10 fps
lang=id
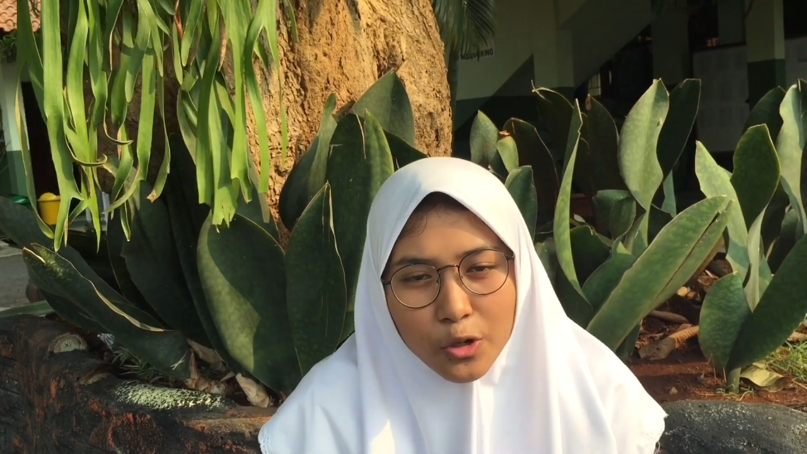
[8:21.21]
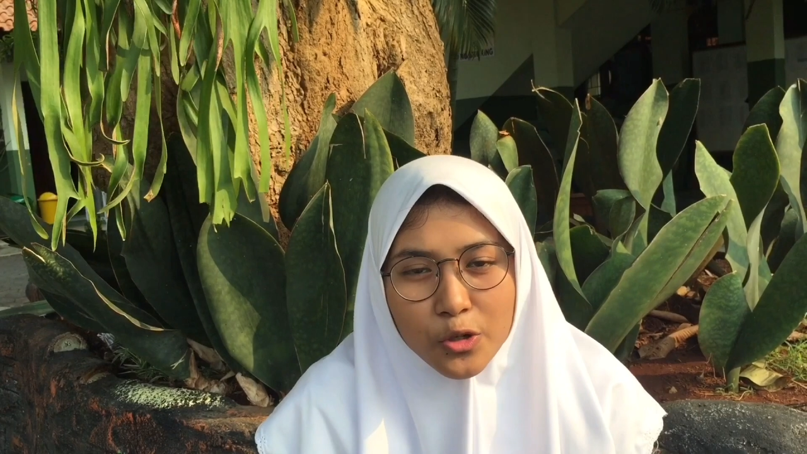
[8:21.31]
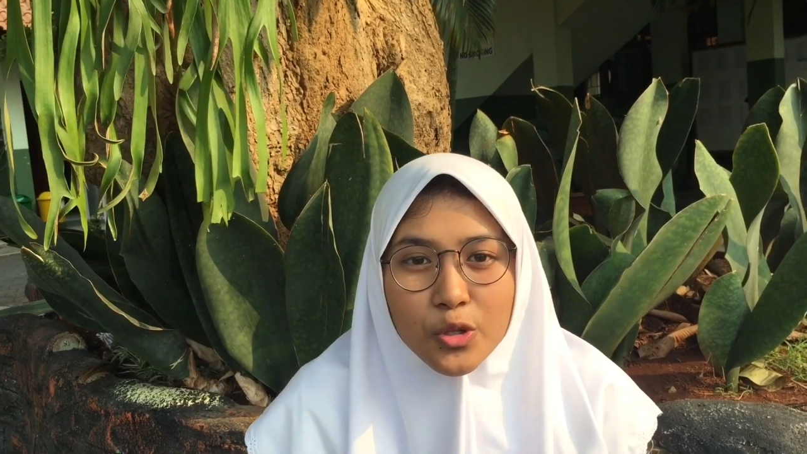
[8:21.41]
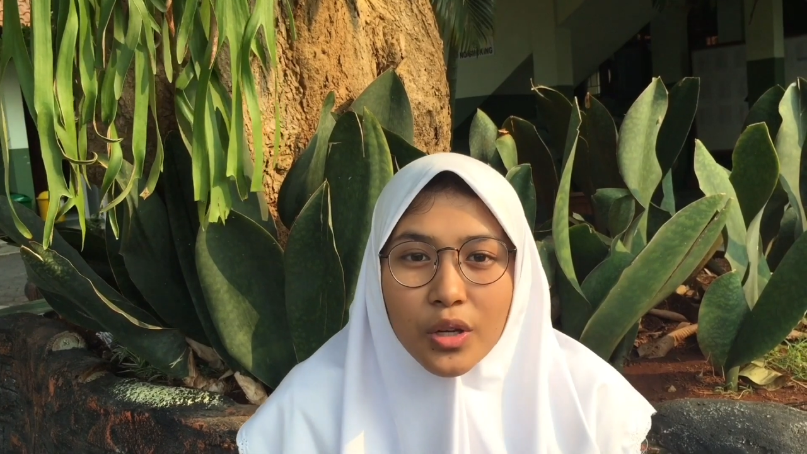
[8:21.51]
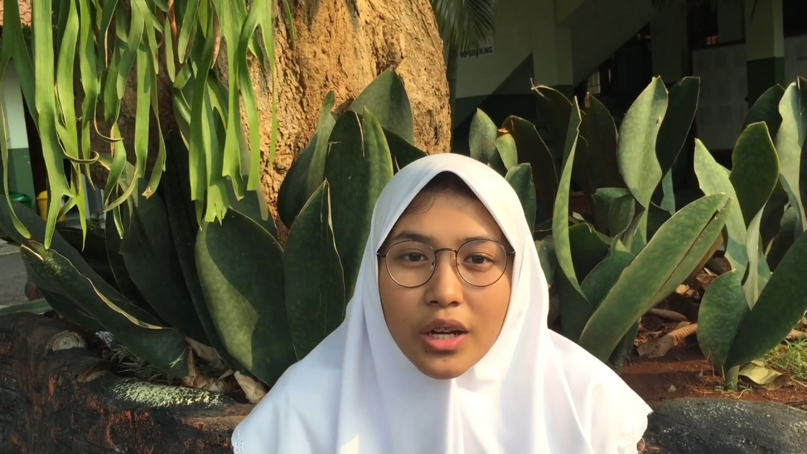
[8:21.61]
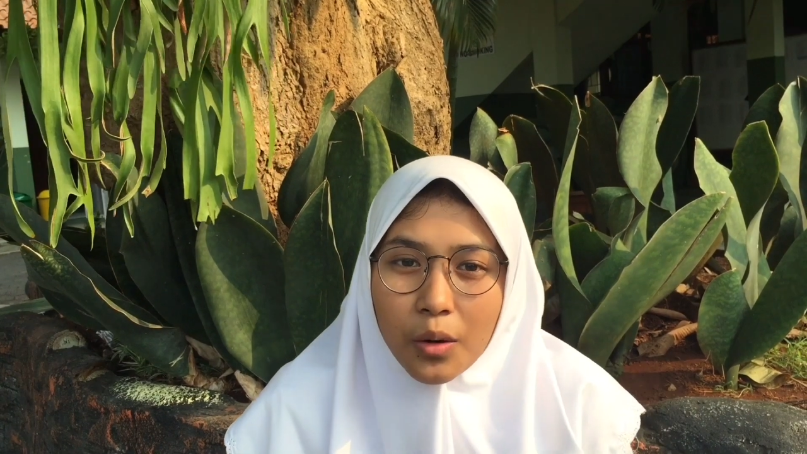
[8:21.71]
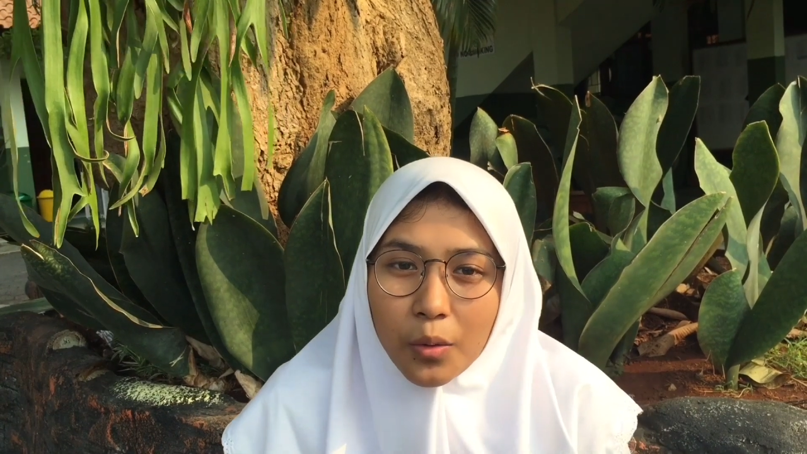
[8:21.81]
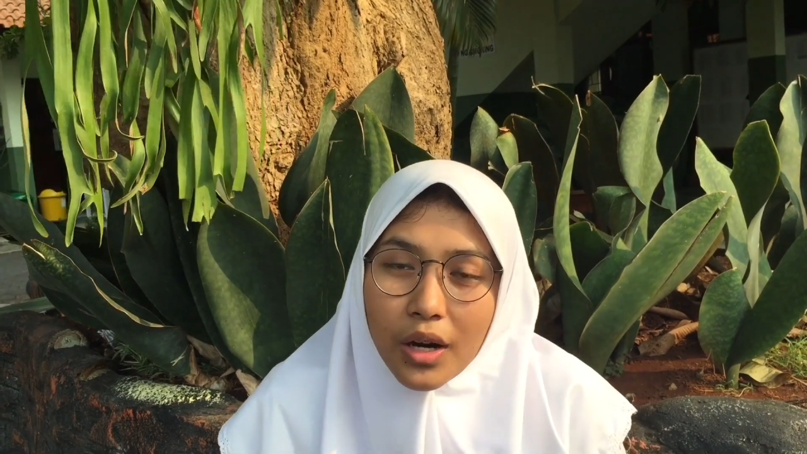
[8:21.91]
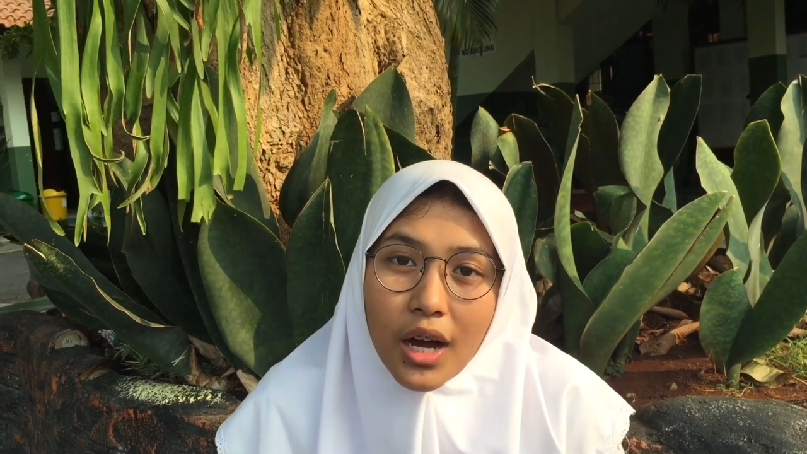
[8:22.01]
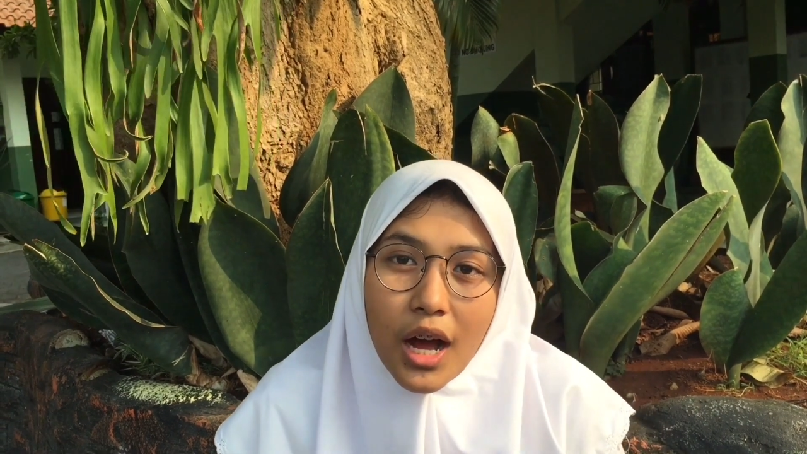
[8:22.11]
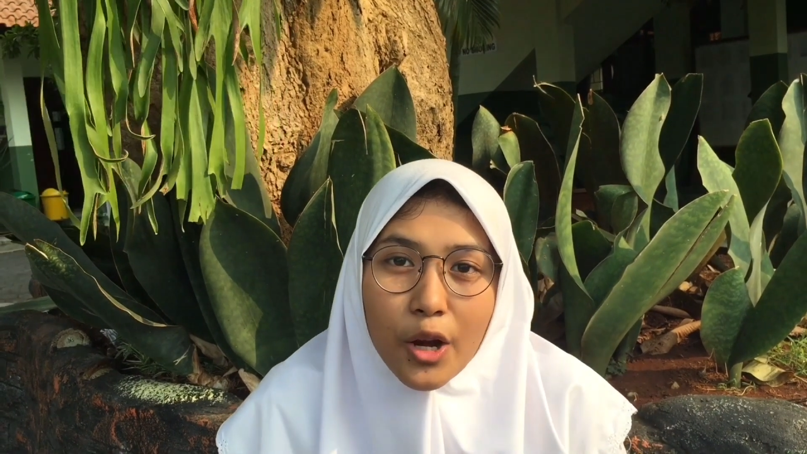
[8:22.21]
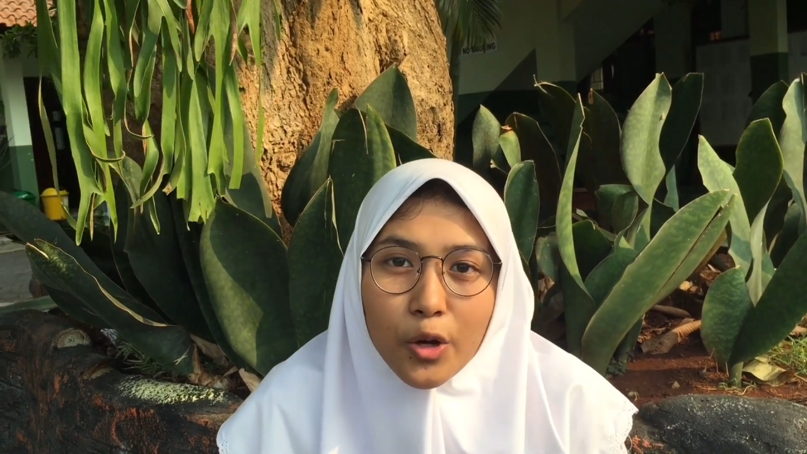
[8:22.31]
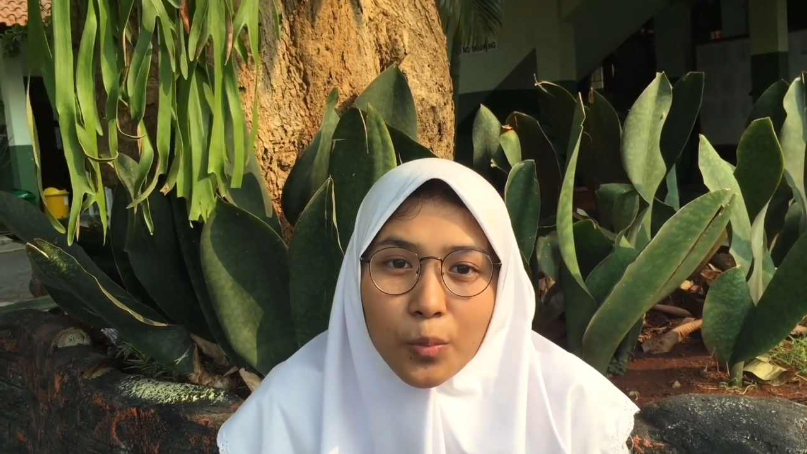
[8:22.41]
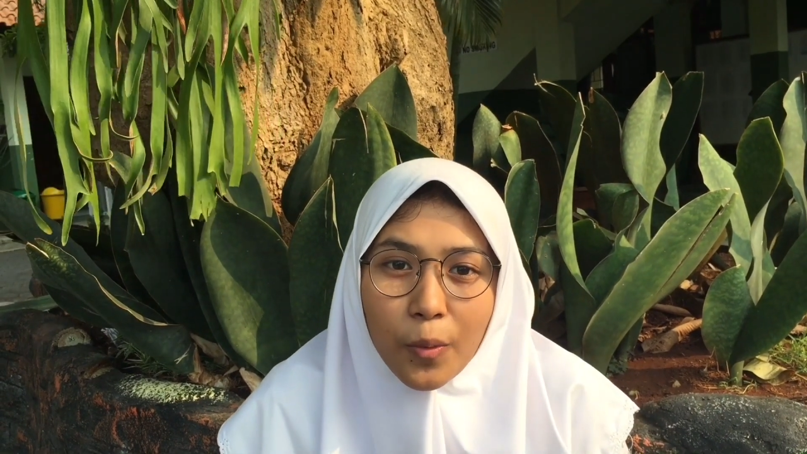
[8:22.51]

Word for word: nuju leuweung anu